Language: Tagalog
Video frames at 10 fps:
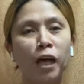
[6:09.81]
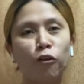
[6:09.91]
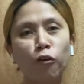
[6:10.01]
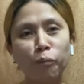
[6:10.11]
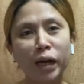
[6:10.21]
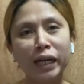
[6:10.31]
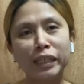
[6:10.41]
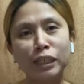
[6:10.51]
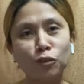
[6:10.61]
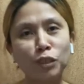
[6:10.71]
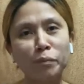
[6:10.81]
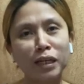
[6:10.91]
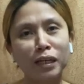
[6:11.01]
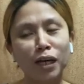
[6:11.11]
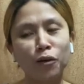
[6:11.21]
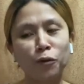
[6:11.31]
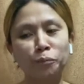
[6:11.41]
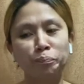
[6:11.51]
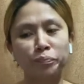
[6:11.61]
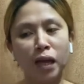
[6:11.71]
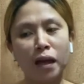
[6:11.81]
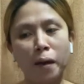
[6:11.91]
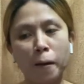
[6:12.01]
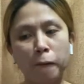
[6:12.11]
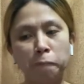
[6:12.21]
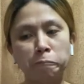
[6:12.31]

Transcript: kung baga dito sa Macau, ah, uh,